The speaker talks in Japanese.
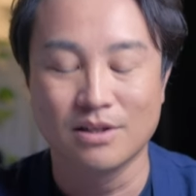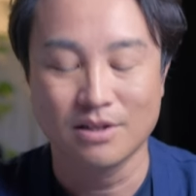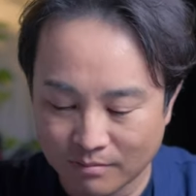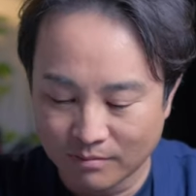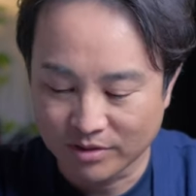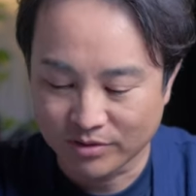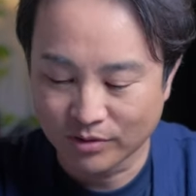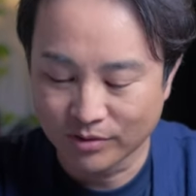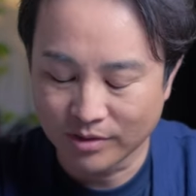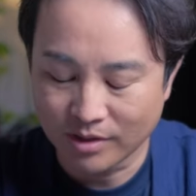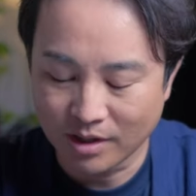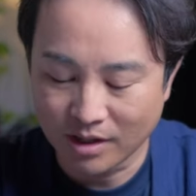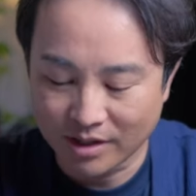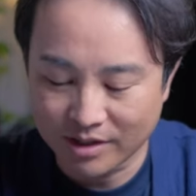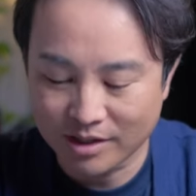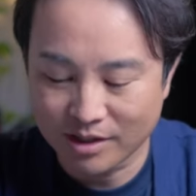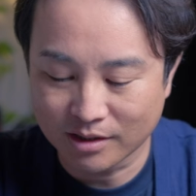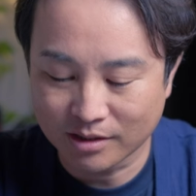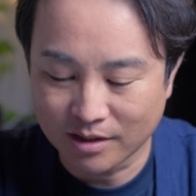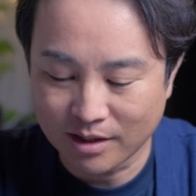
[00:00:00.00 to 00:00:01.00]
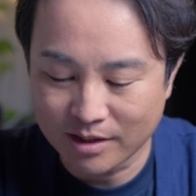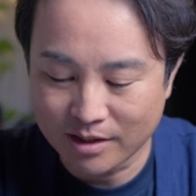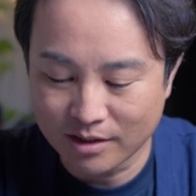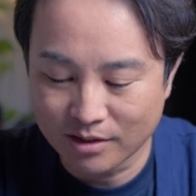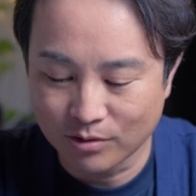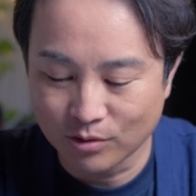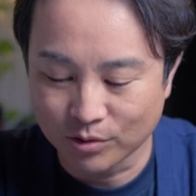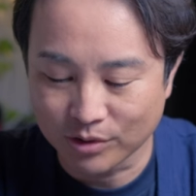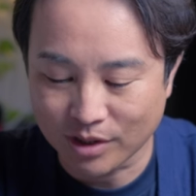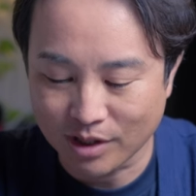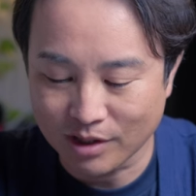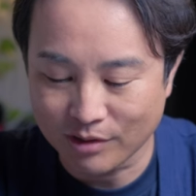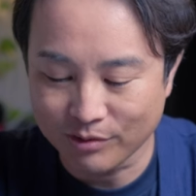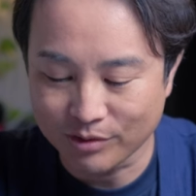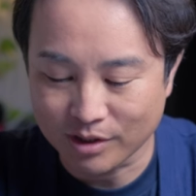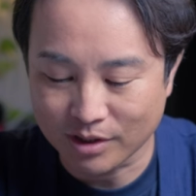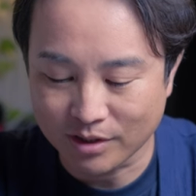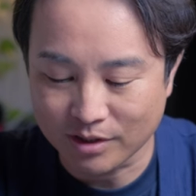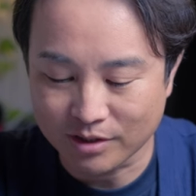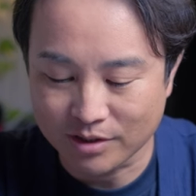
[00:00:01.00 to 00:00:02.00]
まあ、そんなありがたいご提案をい
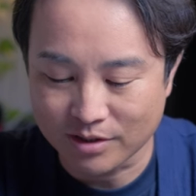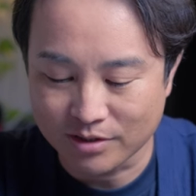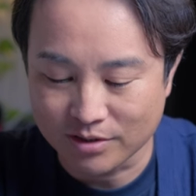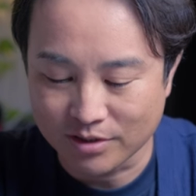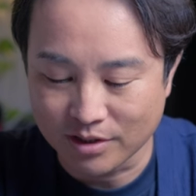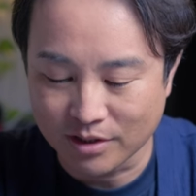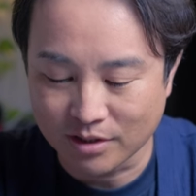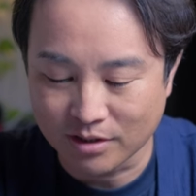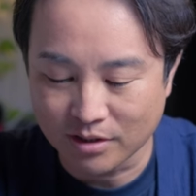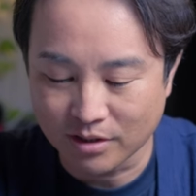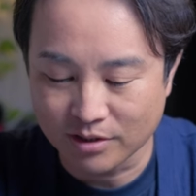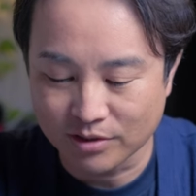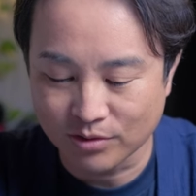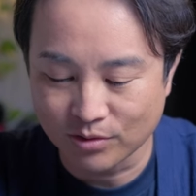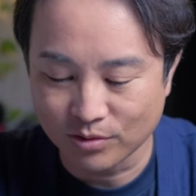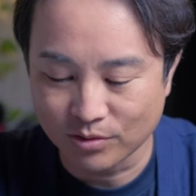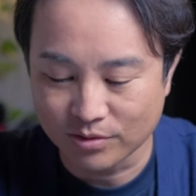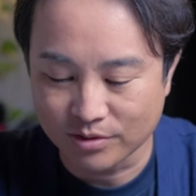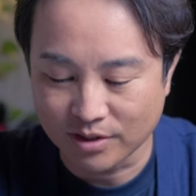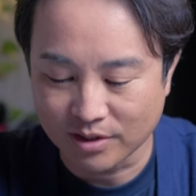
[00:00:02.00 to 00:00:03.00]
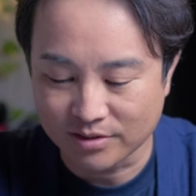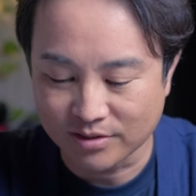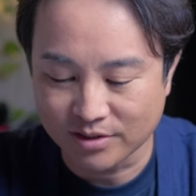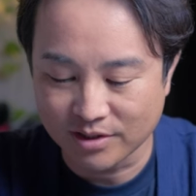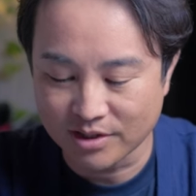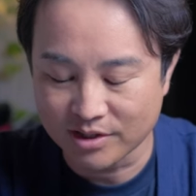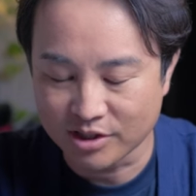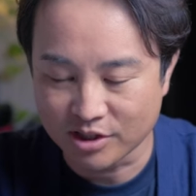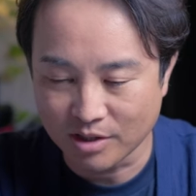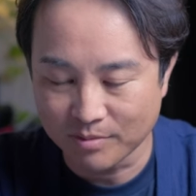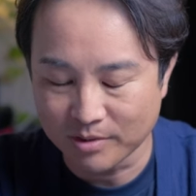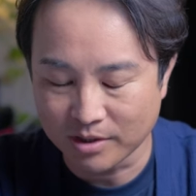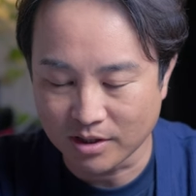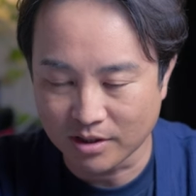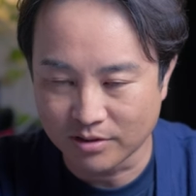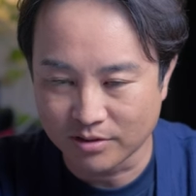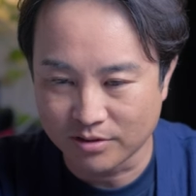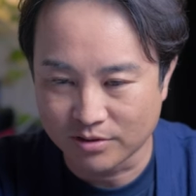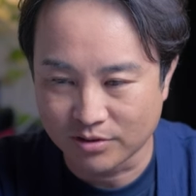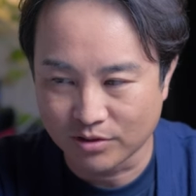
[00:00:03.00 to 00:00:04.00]
ただいてですね、いっかげつほど撮影してみた
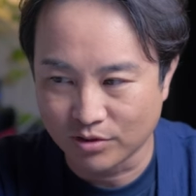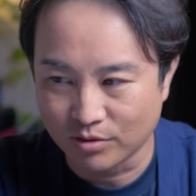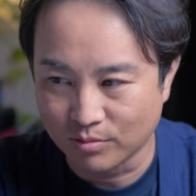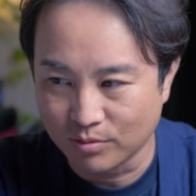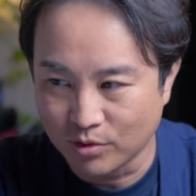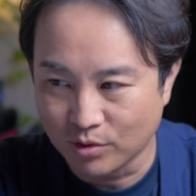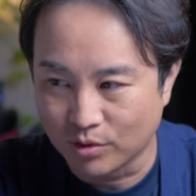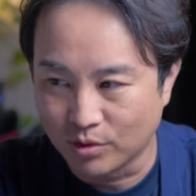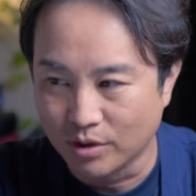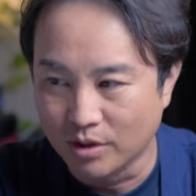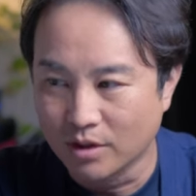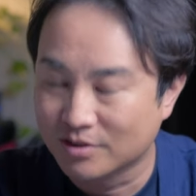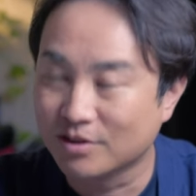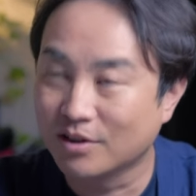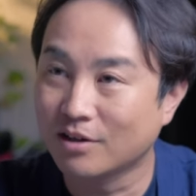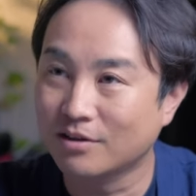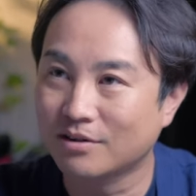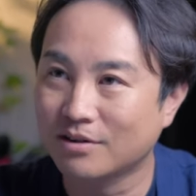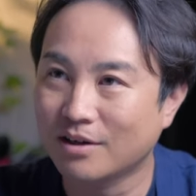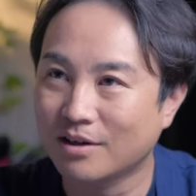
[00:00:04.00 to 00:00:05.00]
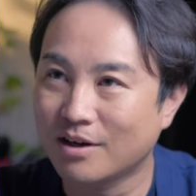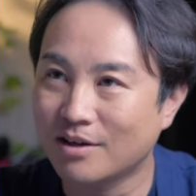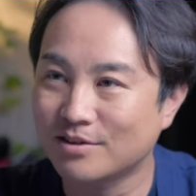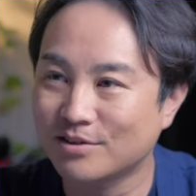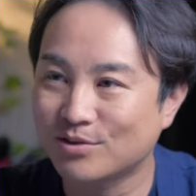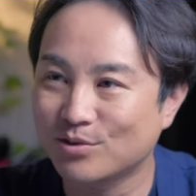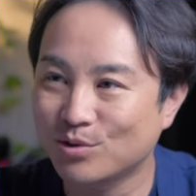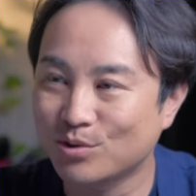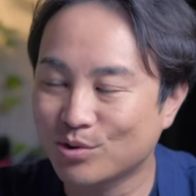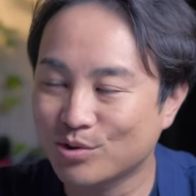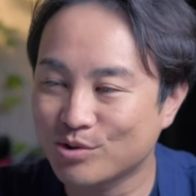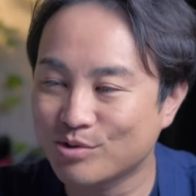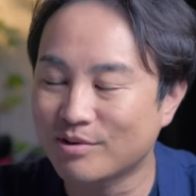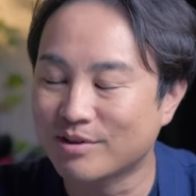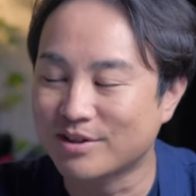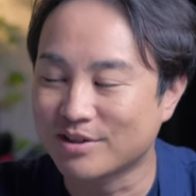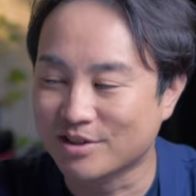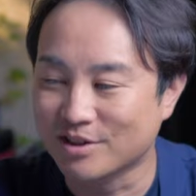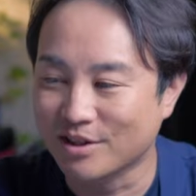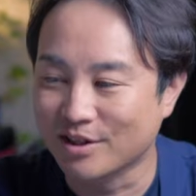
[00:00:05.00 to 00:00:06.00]
んですけども、使った感想としては
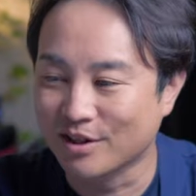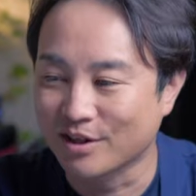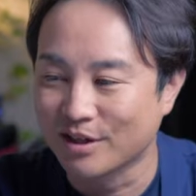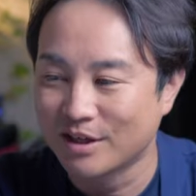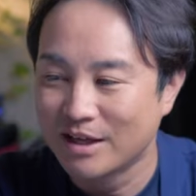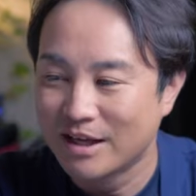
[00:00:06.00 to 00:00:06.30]
ですね、